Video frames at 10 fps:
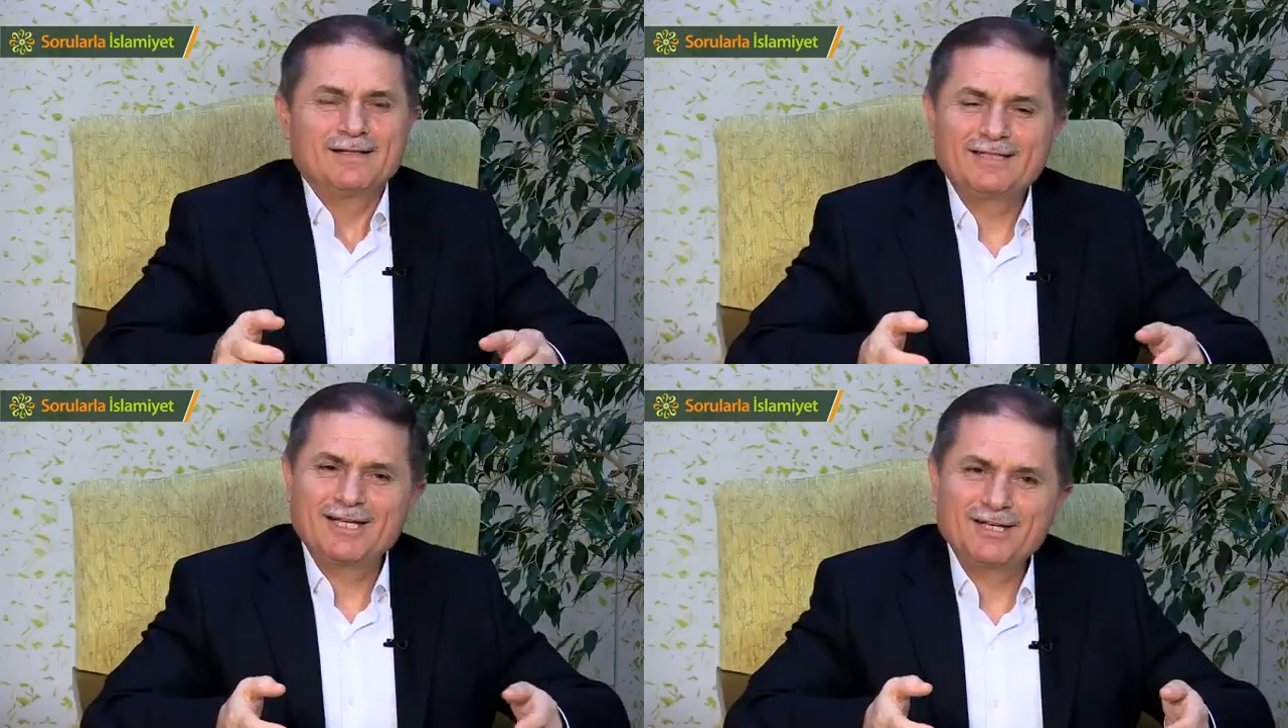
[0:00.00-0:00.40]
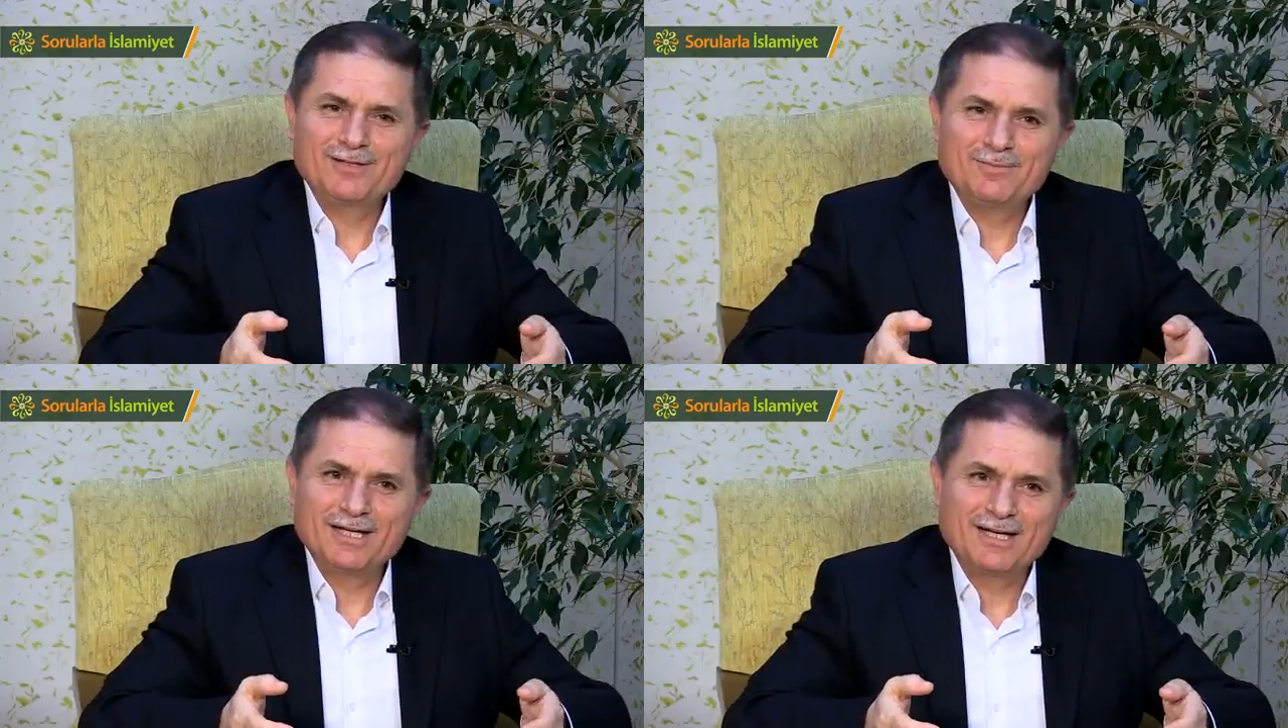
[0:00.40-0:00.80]

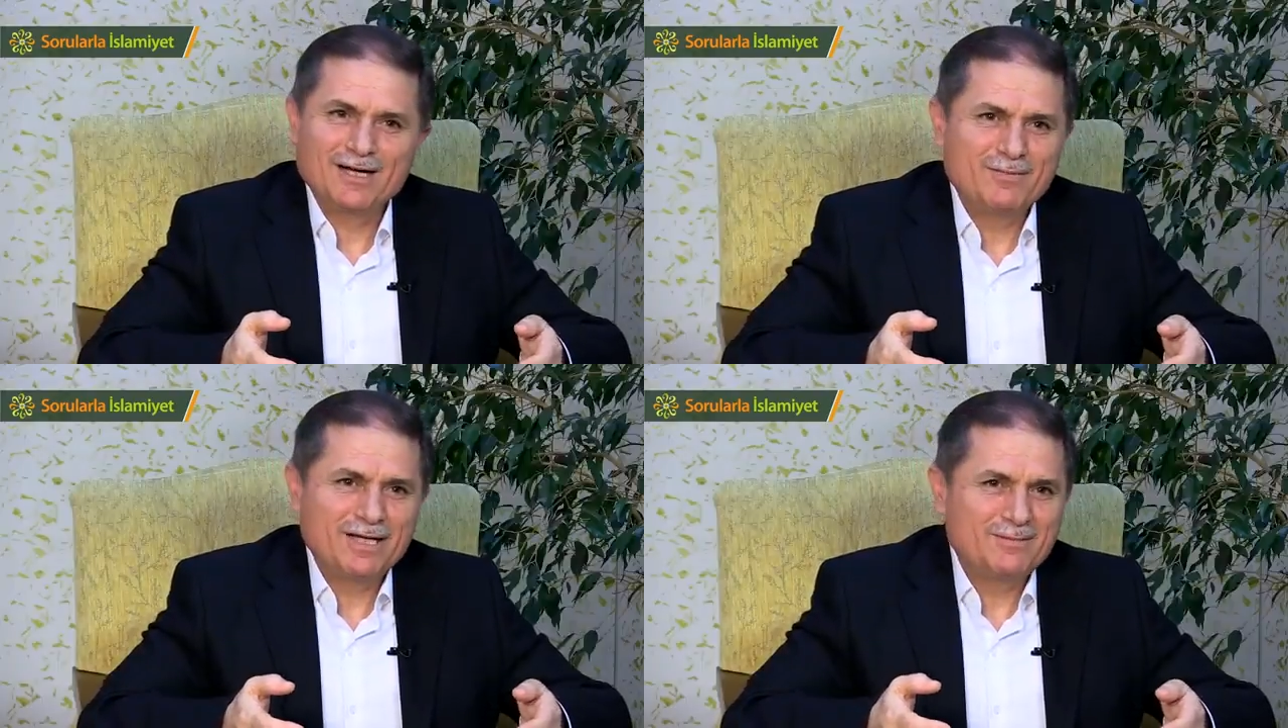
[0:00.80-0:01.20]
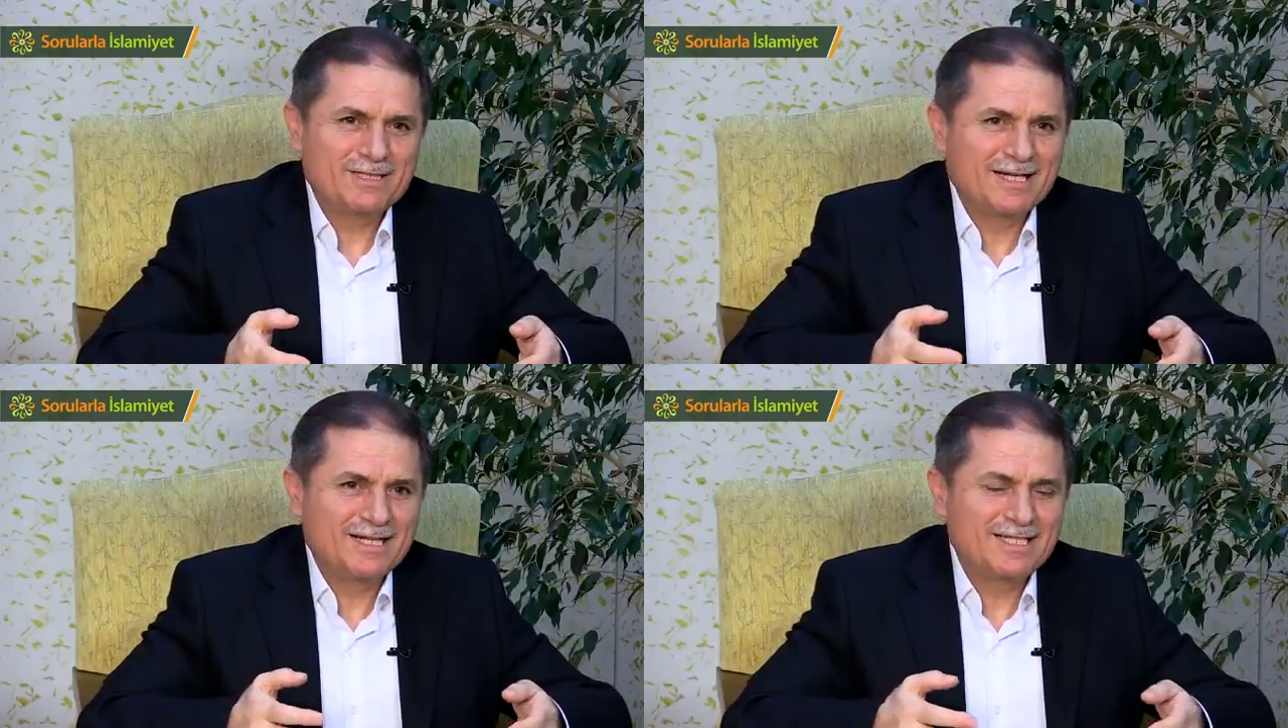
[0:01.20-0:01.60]
Nitekim
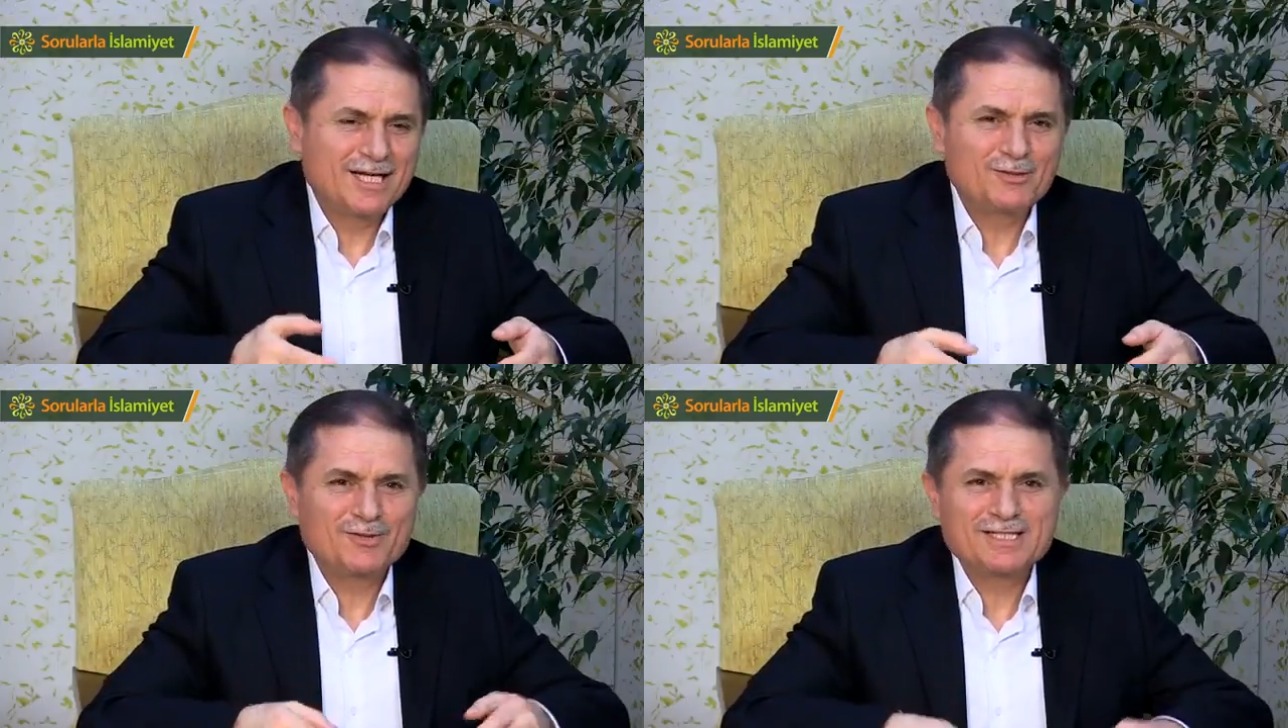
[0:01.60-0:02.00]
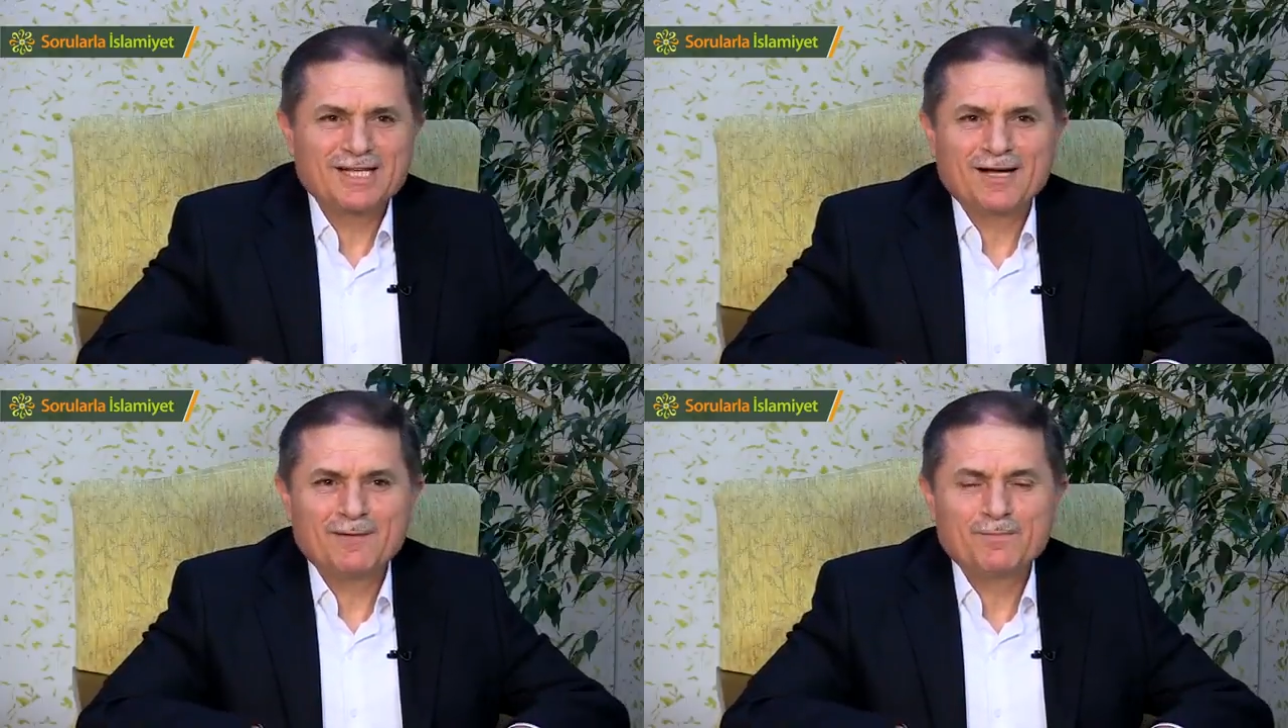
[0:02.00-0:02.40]
Peygamberimiz Aleyhisselatü
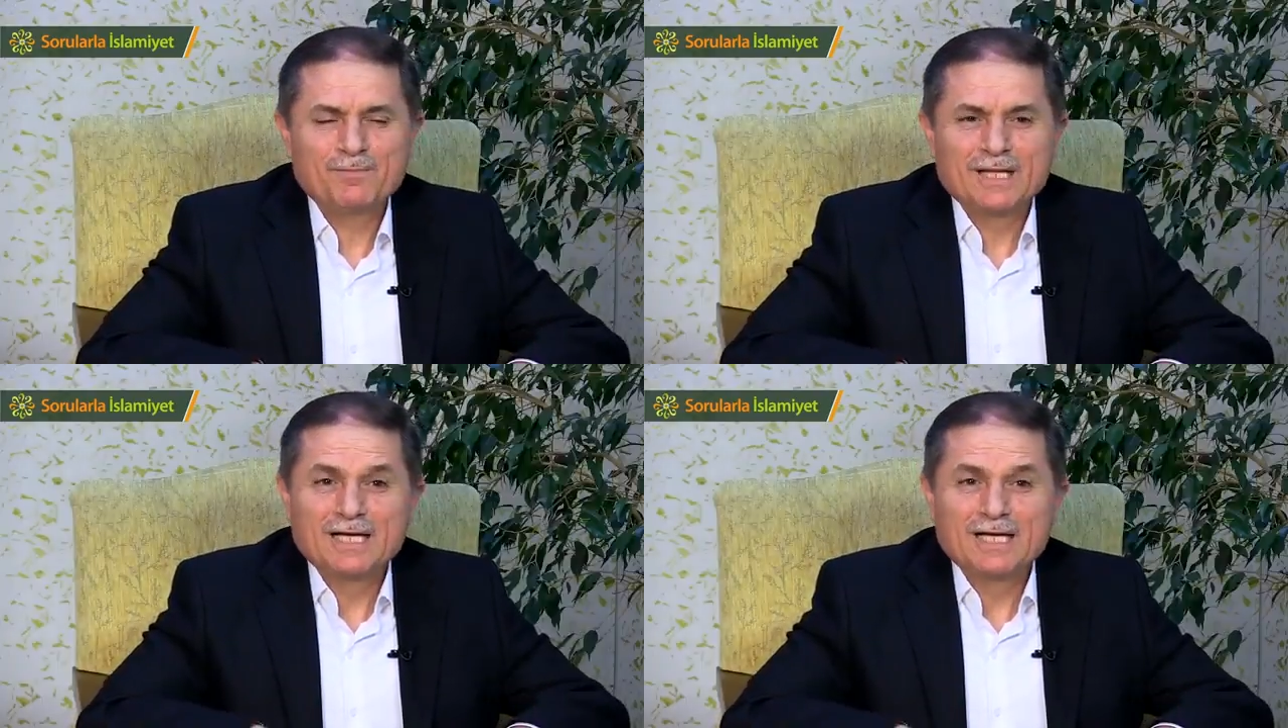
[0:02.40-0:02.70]
Vesselam